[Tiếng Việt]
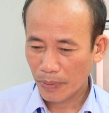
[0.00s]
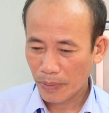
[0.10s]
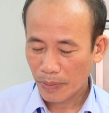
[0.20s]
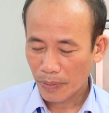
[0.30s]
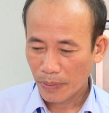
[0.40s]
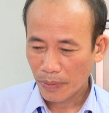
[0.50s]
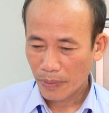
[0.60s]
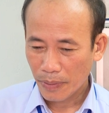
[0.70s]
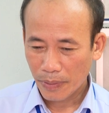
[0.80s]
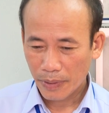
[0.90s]
tư tưởng đạo đức
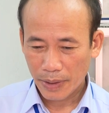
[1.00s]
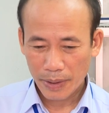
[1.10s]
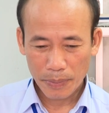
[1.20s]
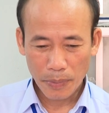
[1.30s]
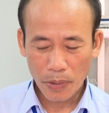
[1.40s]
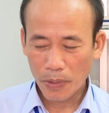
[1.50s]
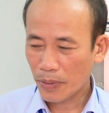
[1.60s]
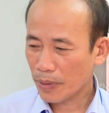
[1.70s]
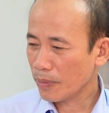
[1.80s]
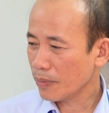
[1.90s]
phong cách Hồ Chí Minh.
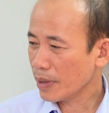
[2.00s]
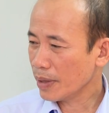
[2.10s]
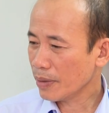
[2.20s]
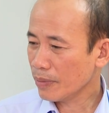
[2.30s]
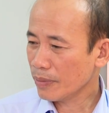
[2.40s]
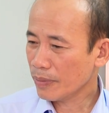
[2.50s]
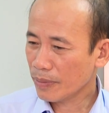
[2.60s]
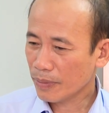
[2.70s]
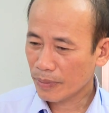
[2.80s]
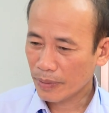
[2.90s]
Tổ chức công
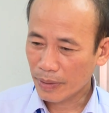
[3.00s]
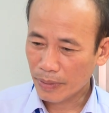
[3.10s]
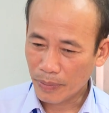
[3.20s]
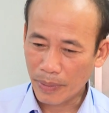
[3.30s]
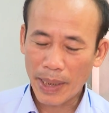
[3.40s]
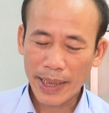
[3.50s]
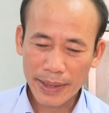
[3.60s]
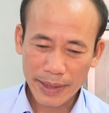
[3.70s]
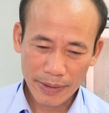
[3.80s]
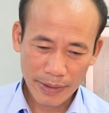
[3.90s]
bố phát thanh của lịch sử Đảng
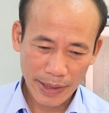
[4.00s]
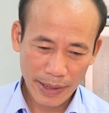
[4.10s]
bộ xã tập